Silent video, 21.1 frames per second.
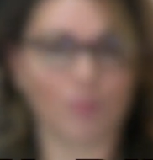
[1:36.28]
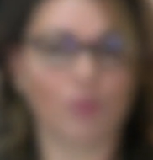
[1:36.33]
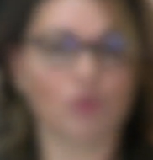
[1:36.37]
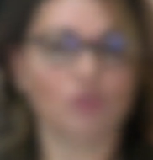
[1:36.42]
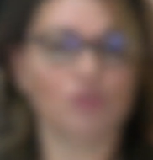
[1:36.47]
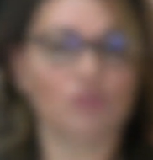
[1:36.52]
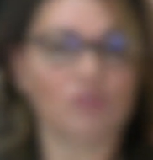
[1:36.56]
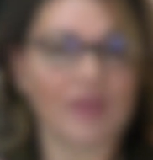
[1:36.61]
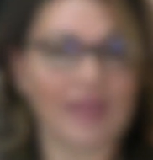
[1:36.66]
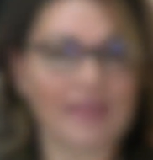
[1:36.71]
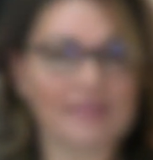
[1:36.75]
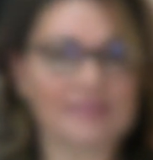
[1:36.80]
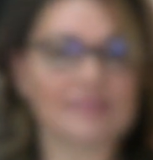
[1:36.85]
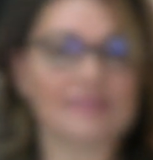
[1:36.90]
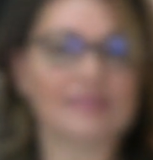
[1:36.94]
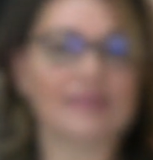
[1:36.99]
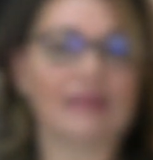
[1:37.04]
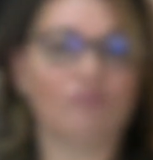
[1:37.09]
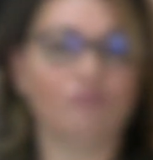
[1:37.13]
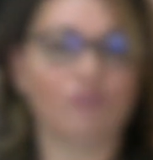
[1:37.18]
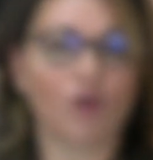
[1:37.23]
in modo da
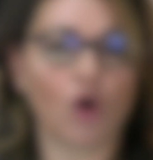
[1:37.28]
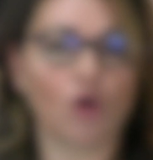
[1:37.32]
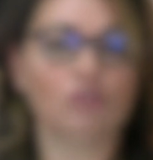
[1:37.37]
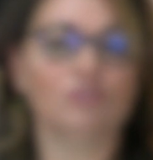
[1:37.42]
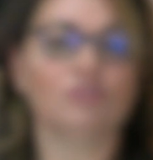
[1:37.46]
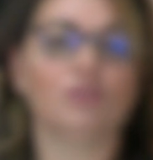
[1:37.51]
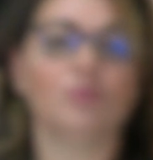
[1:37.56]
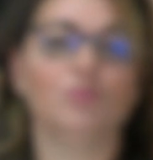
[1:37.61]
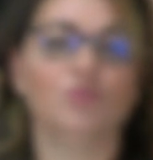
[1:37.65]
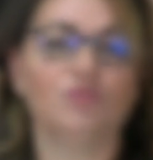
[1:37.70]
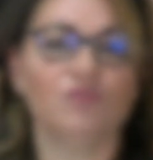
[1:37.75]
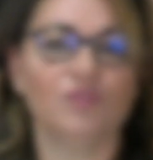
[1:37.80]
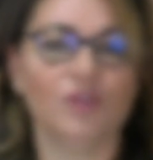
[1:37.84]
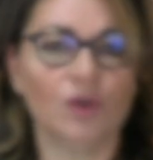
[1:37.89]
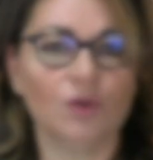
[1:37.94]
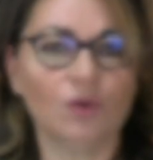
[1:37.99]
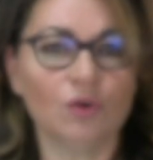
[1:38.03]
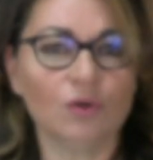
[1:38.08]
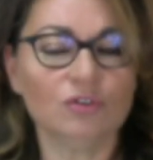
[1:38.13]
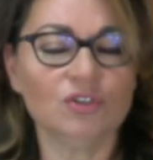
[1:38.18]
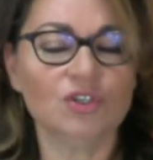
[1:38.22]
essere a volte più
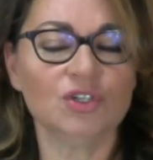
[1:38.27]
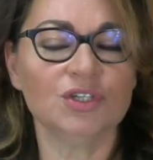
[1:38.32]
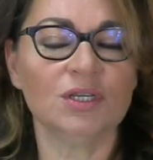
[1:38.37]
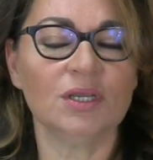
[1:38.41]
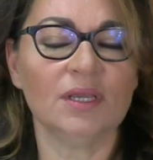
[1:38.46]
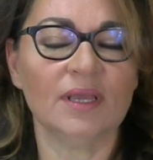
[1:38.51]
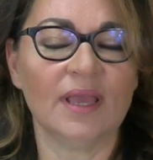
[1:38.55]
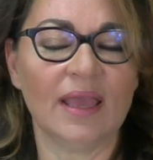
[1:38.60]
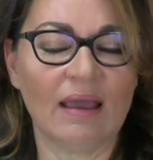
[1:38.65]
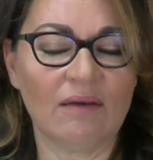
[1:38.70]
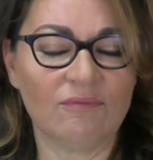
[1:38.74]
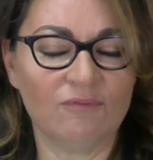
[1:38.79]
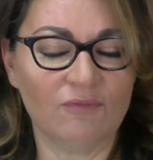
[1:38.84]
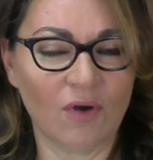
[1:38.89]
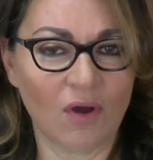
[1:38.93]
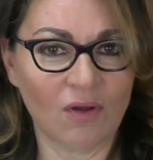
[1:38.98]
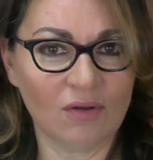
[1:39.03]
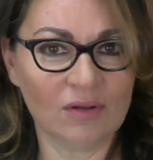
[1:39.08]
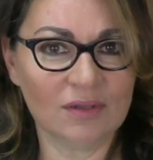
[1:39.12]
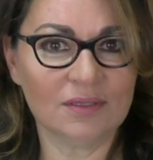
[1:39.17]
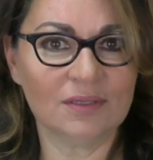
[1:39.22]
veloci e a
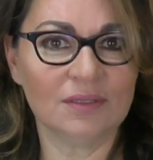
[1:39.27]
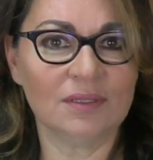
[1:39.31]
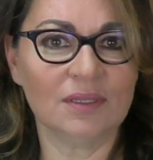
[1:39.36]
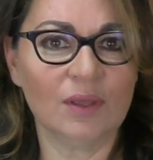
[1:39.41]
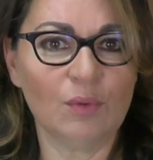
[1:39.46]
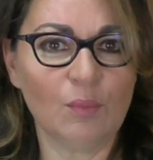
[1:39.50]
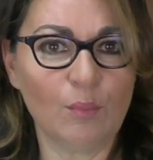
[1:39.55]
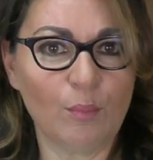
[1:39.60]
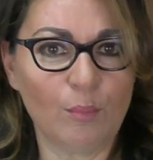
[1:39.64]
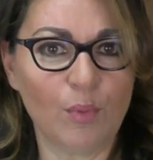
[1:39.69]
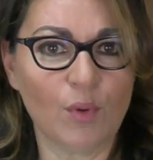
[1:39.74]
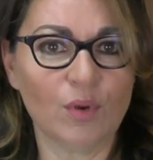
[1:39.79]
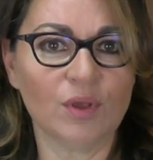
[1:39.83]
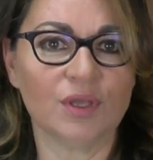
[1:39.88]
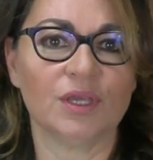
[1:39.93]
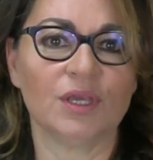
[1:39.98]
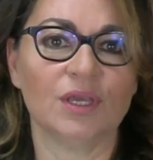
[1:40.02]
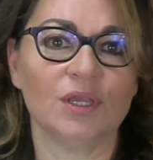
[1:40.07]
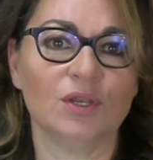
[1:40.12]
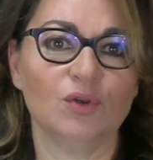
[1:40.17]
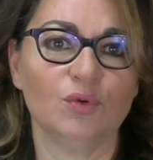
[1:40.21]
volte un
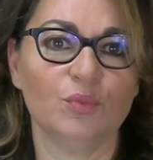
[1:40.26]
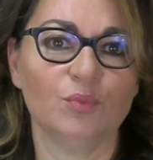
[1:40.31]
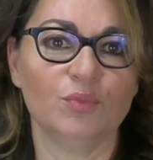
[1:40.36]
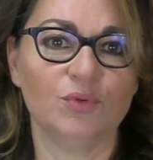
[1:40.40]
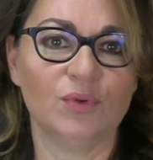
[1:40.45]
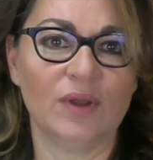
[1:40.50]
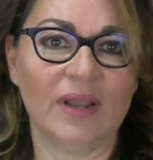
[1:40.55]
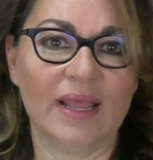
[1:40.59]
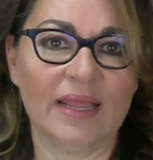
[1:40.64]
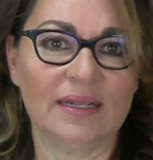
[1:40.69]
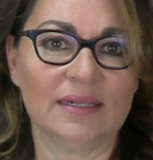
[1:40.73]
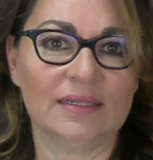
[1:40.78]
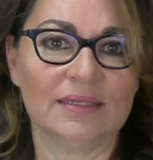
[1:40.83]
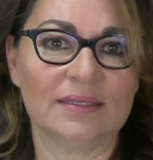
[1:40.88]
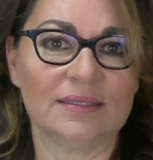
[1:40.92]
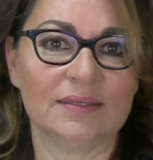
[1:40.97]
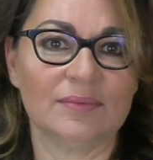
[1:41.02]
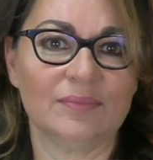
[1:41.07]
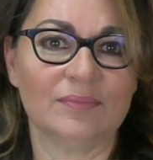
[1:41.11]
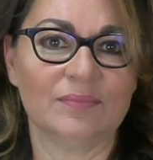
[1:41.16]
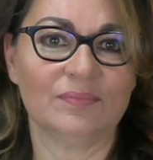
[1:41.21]
pochino più lenti.
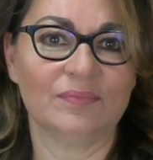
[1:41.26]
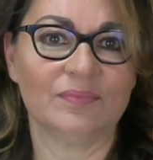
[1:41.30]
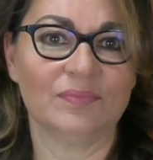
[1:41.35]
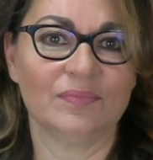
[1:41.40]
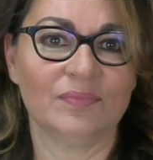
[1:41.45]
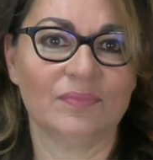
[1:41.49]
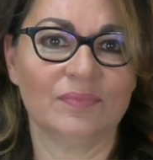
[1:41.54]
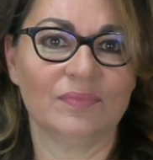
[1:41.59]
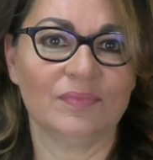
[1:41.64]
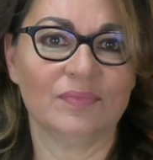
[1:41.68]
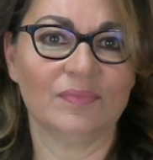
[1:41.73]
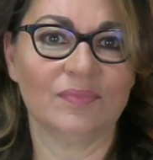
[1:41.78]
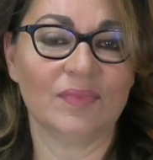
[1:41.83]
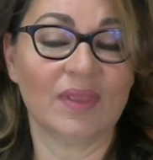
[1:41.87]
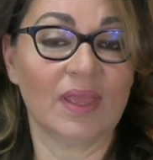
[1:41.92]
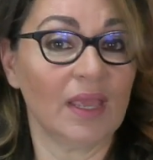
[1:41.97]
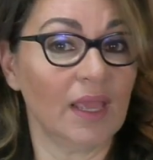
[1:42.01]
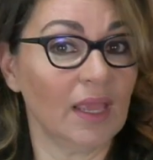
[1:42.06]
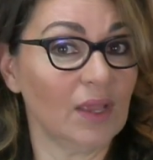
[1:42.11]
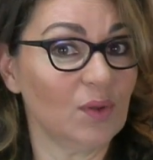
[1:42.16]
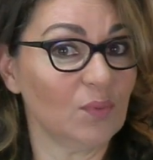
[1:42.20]

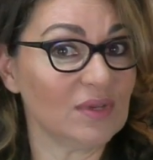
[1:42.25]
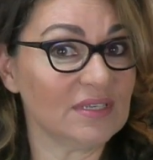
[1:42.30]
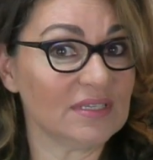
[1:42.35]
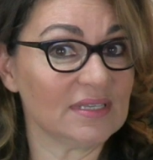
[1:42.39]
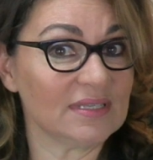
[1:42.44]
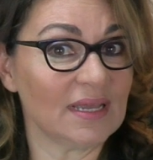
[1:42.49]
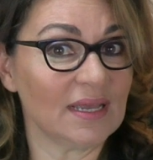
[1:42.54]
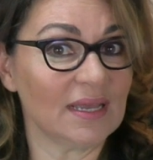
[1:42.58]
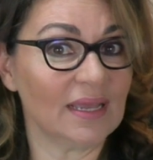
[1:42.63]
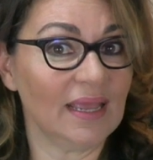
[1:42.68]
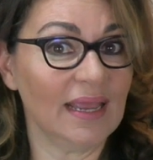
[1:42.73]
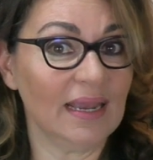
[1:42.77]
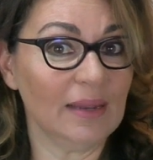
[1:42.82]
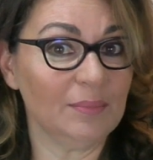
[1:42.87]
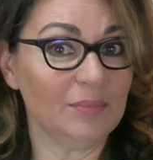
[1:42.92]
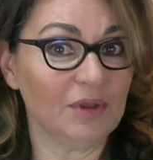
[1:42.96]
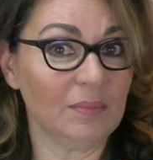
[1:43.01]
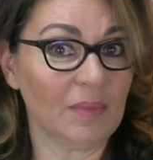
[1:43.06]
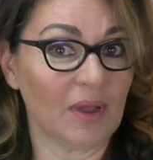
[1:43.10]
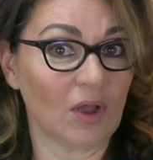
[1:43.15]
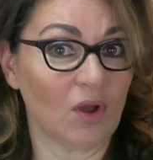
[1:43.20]
E questa è la
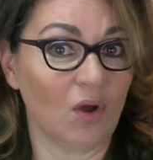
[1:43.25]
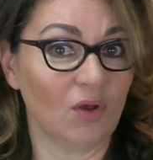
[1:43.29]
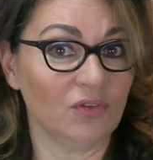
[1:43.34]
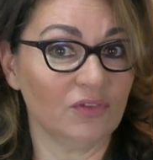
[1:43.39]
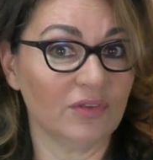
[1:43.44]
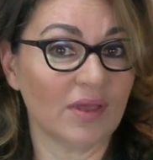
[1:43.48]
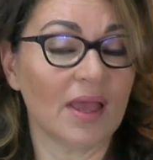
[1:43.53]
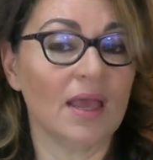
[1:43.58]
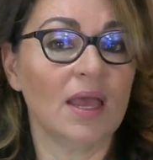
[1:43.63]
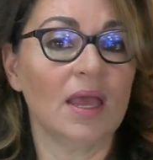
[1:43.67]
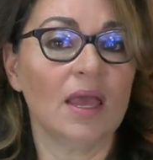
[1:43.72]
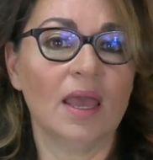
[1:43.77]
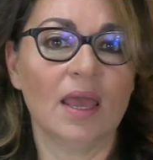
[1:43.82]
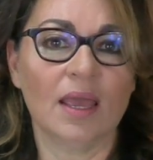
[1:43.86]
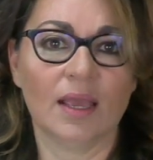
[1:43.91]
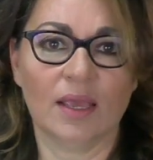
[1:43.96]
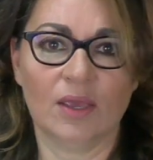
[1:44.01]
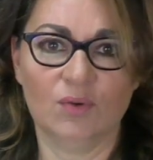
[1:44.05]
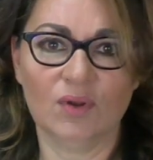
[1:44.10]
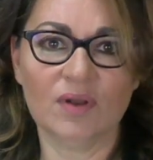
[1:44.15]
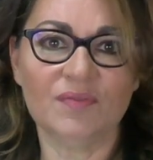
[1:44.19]
prima cosa,
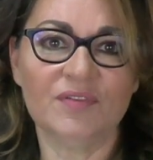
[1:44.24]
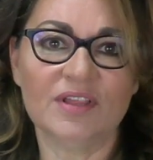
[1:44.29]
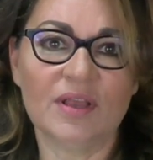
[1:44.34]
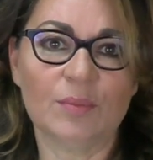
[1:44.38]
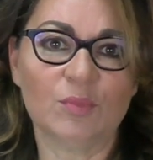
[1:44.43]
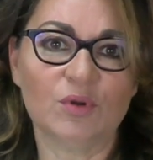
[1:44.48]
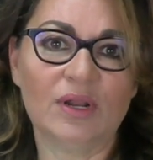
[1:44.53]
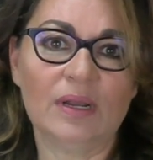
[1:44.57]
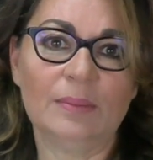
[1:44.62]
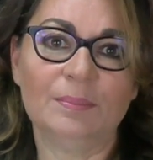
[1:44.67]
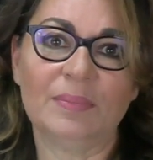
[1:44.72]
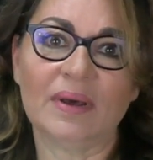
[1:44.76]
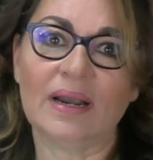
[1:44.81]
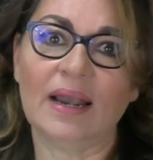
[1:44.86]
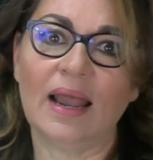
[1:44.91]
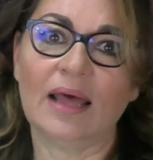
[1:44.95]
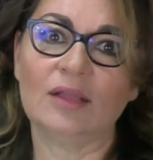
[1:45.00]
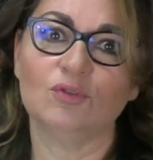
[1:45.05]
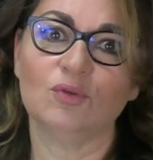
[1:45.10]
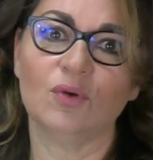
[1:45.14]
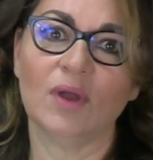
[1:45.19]
che ora vediamo nel
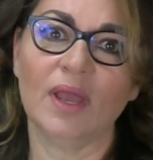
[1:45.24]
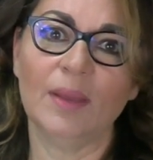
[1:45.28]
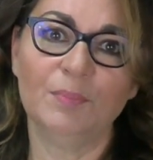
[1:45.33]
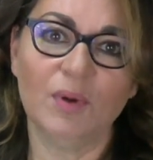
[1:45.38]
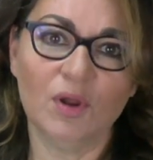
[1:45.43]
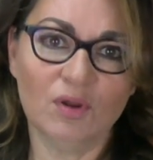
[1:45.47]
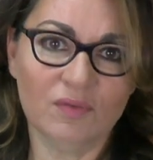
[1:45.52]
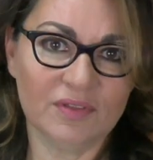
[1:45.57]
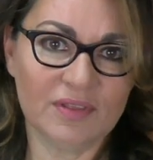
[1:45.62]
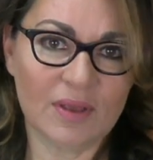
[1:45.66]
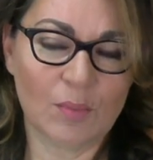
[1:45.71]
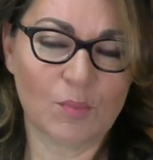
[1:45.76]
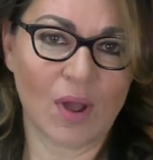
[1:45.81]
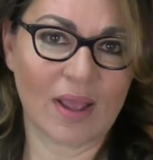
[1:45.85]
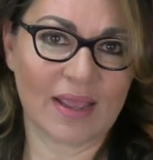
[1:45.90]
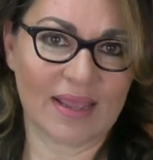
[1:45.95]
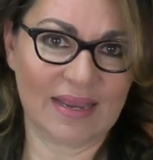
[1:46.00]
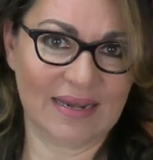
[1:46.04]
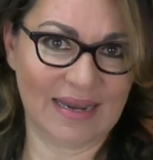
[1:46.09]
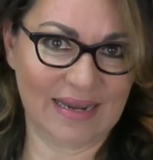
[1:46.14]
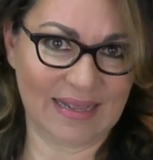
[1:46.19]
parlato e poi lo vediamo
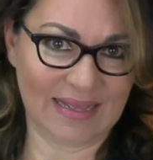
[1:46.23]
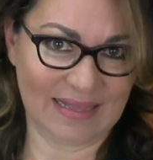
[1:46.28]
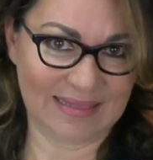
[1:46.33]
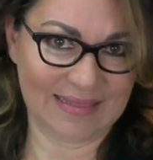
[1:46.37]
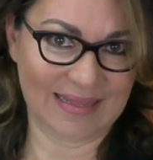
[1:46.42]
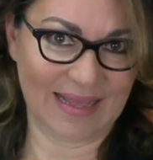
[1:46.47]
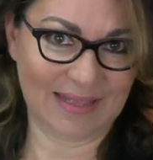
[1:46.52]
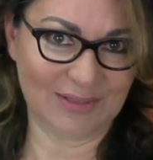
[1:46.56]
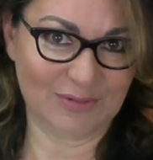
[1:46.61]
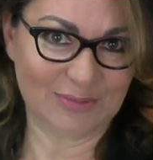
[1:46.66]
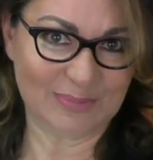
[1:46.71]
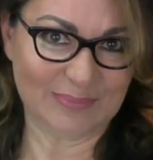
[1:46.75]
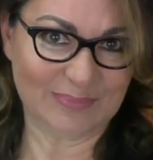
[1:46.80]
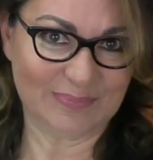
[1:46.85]
anche nel cantato.